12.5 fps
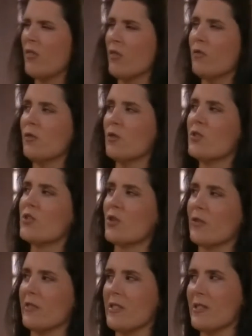Ich habe
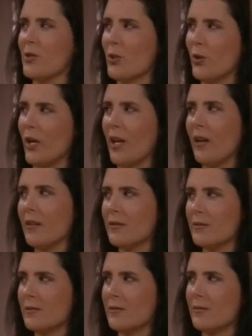einen tüchtigen
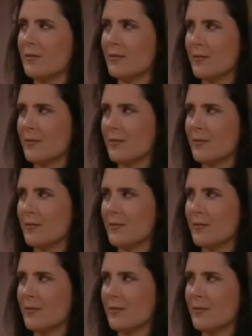Anwalt.